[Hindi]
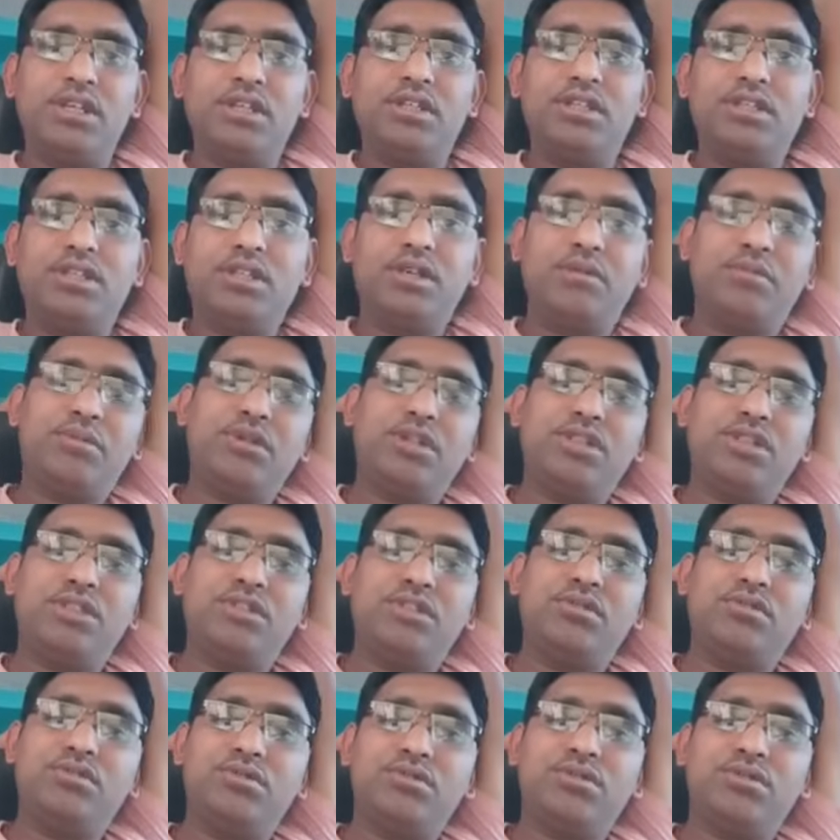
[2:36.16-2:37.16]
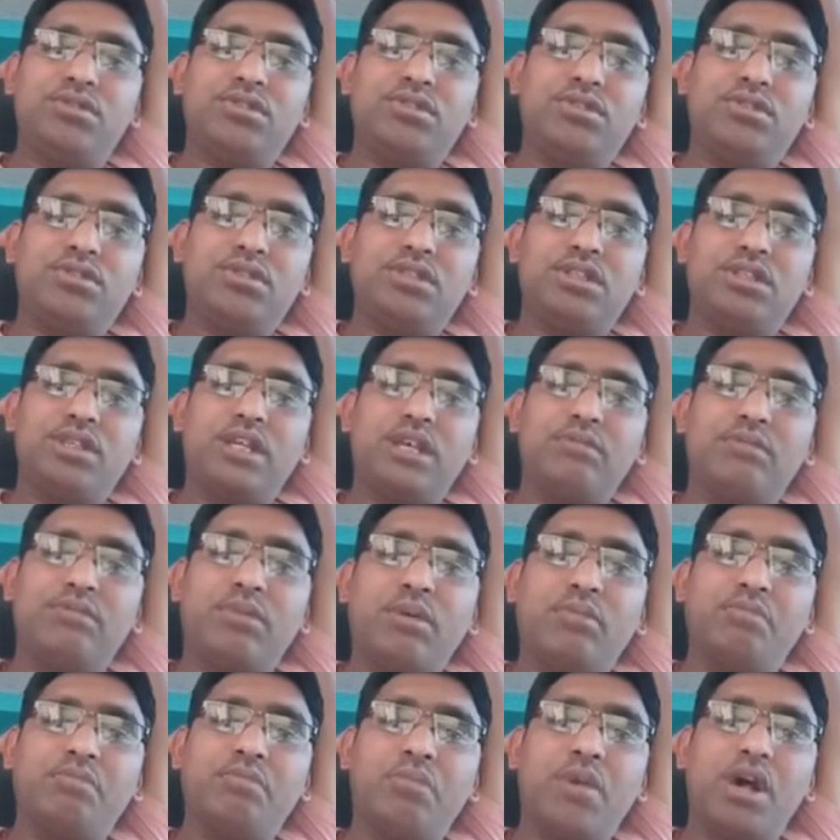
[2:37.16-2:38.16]
स्टेपीज रूस सह
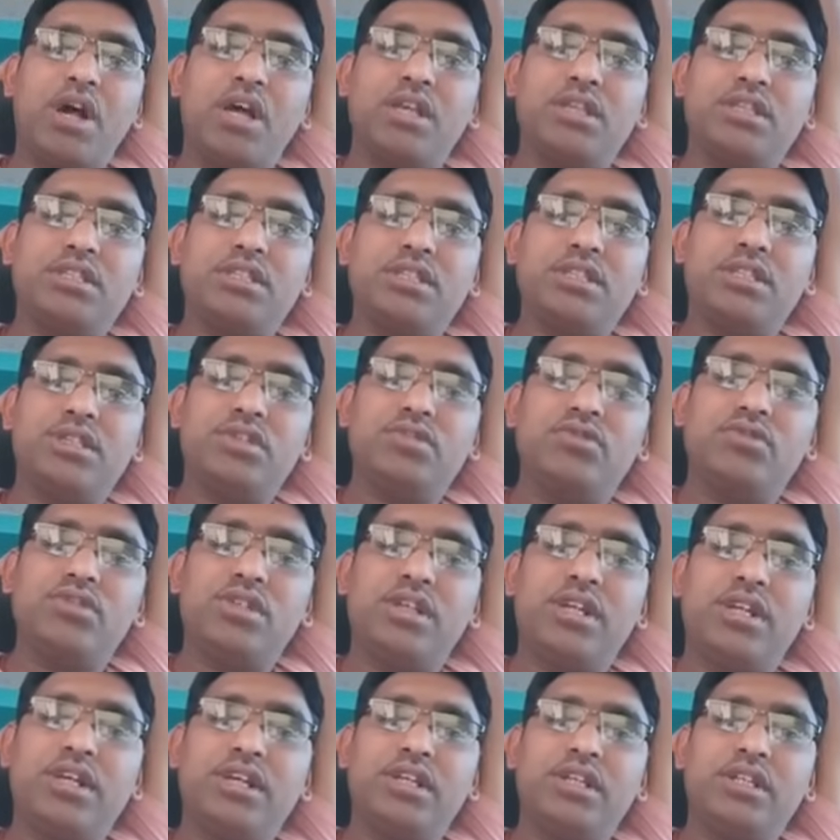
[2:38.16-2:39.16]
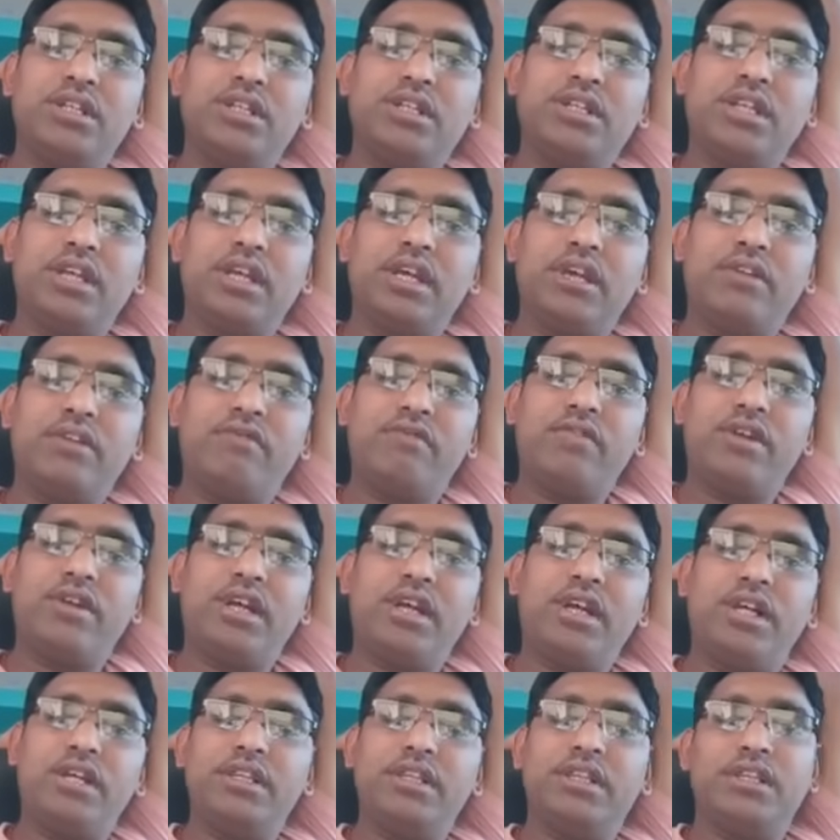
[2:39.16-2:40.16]
पंपास न्यूजीलैंड द
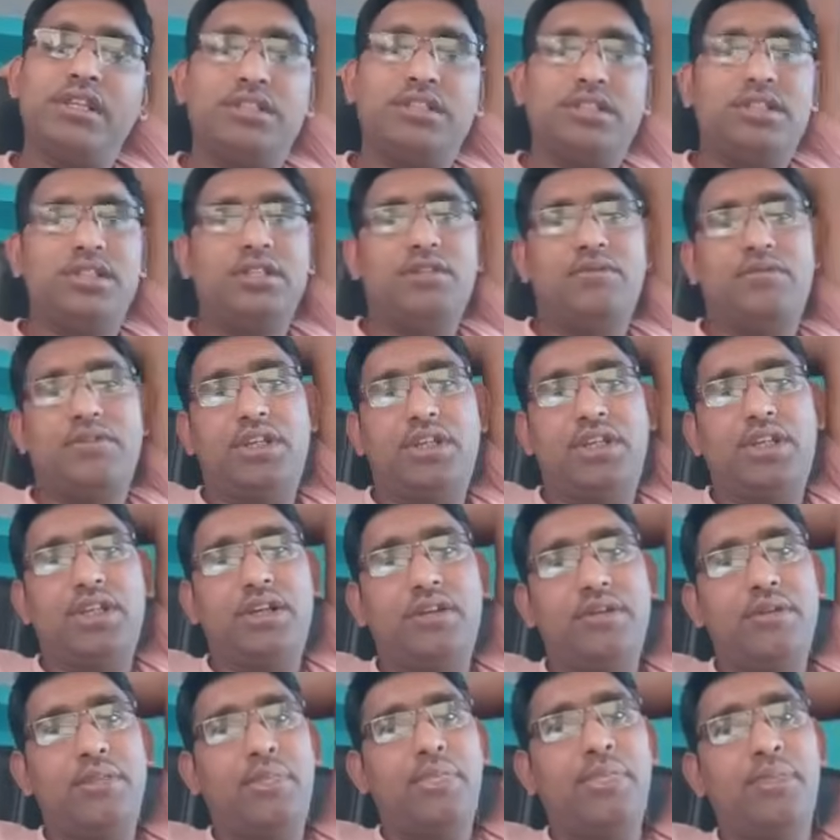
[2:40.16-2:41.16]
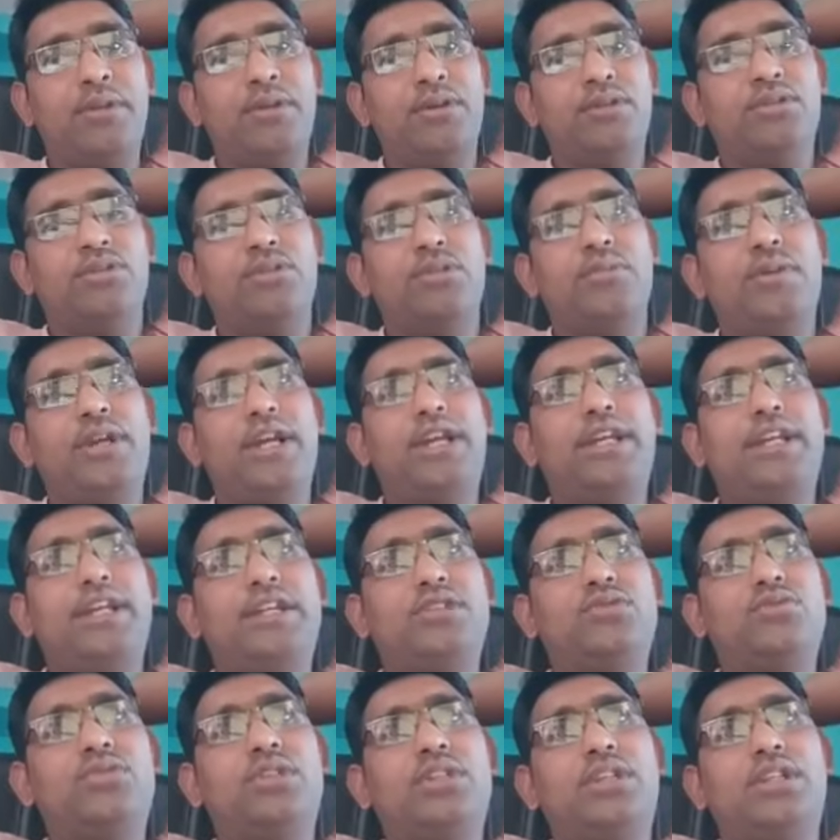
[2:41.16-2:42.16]
वर्ल्ड दक्षिण अफ्रीका तो हमें राइट
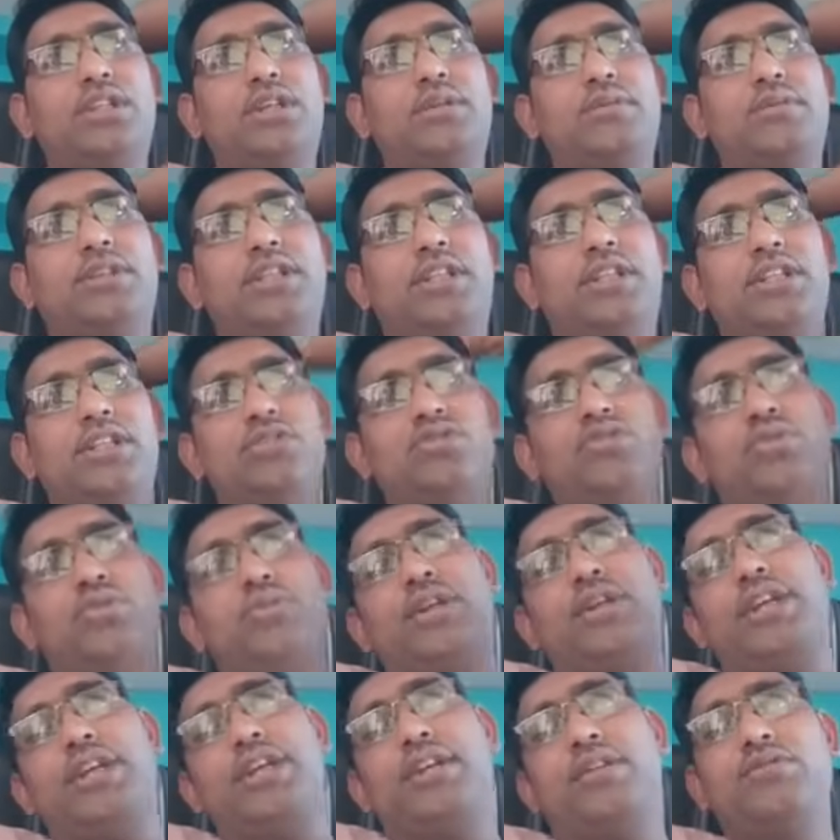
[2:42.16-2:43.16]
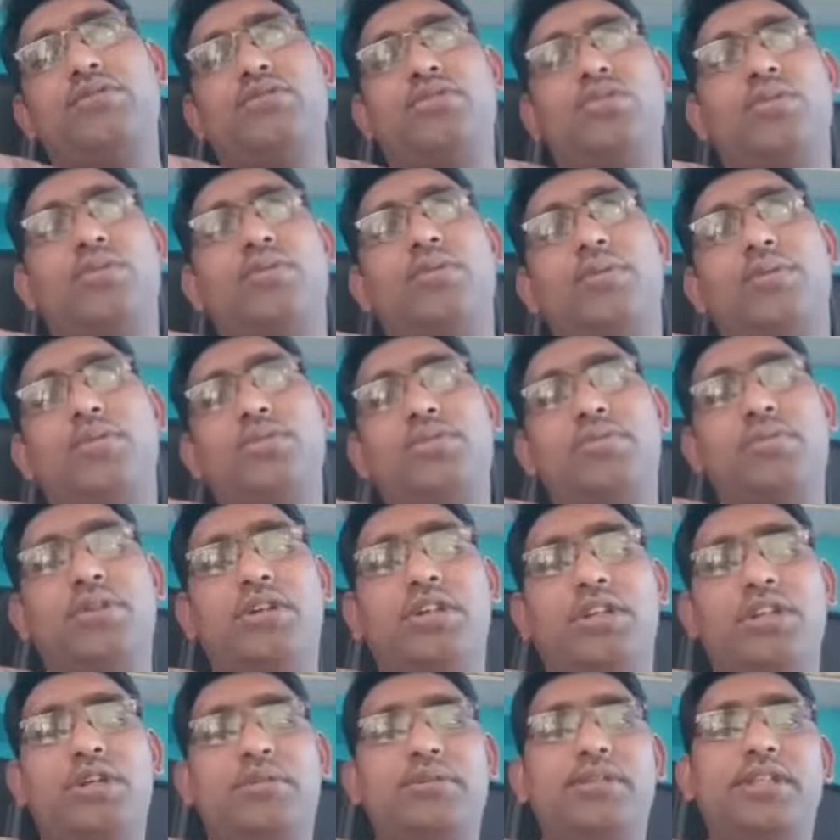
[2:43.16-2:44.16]
आंसर करके बता दें जो भी राइट आंसर कमेंट बॉक्स में
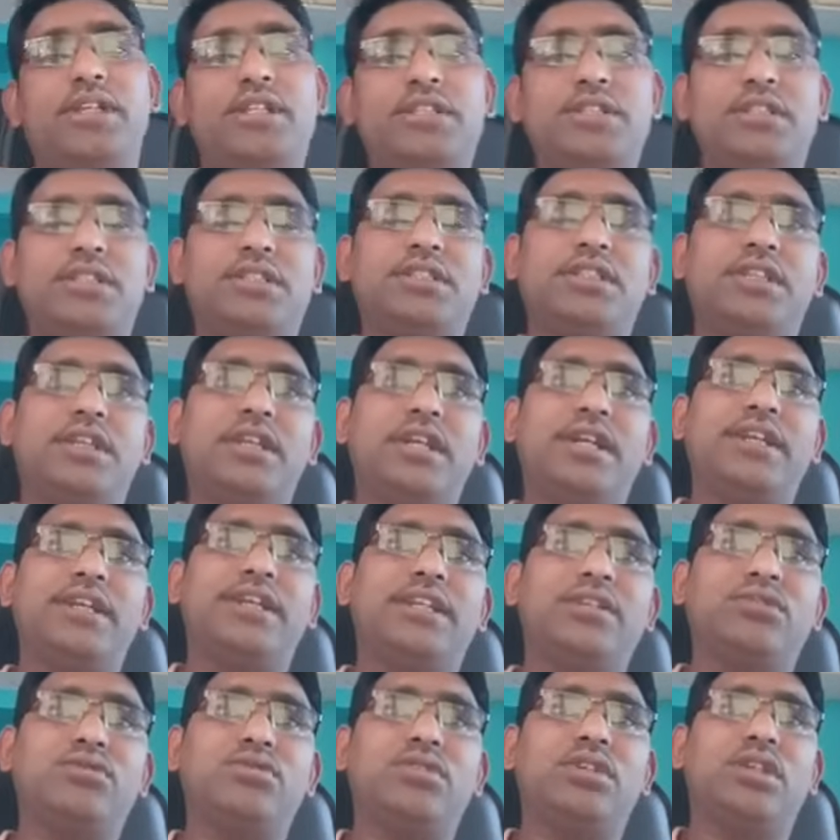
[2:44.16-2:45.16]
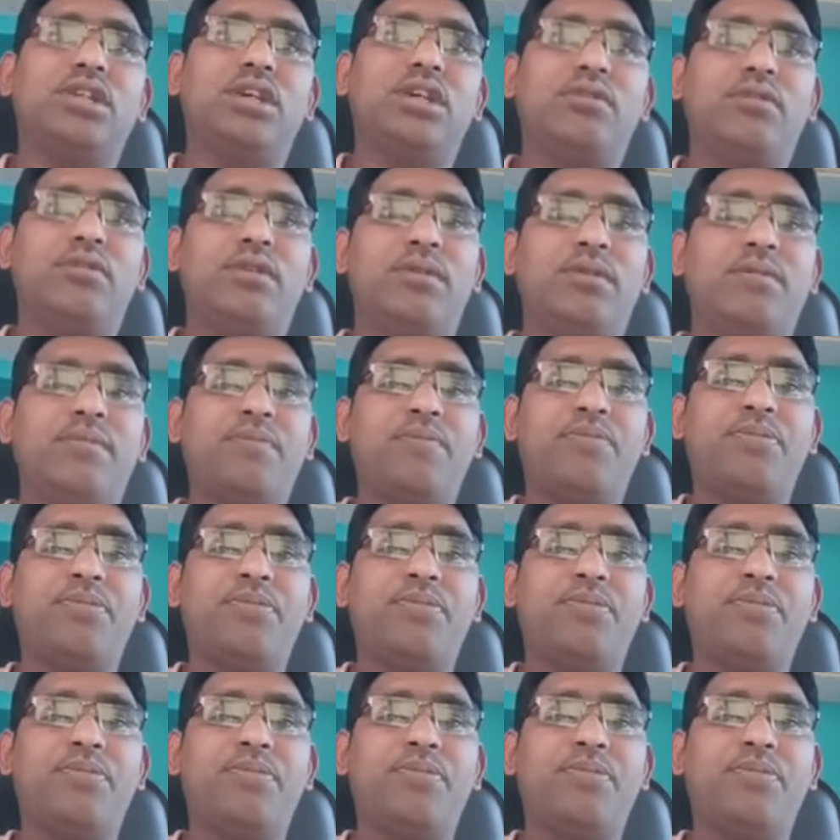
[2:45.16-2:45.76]
करके बताएं इसका सही राइट आंसर क्या होगा